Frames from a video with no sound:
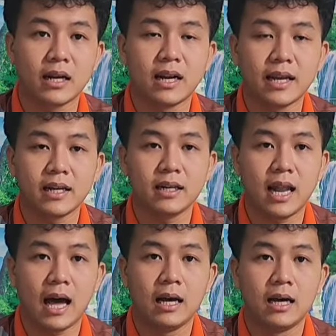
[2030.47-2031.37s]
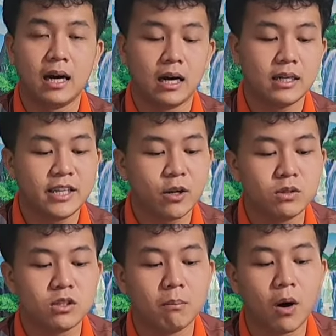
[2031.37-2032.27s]
Thì Quốc Thành ở đây đó là
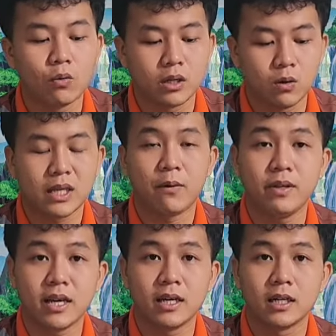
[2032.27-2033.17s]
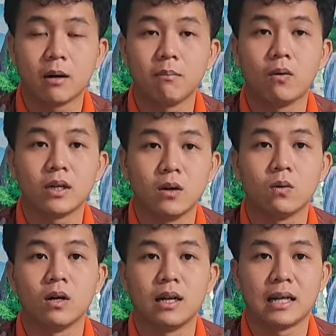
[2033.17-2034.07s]
đi chung với combo này luôn nha quý vị.
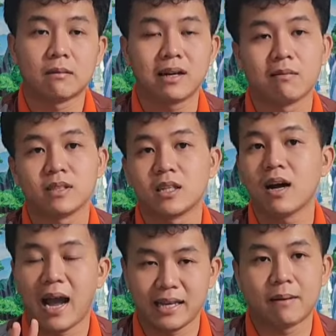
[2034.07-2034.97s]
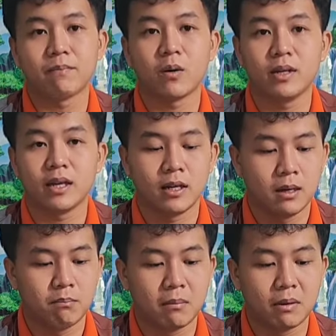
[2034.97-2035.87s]
Combo này luôn là tổng cộng chỉ có
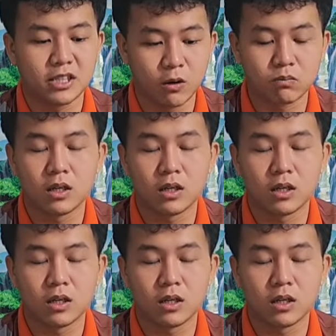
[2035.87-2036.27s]
200 thôi quý vị.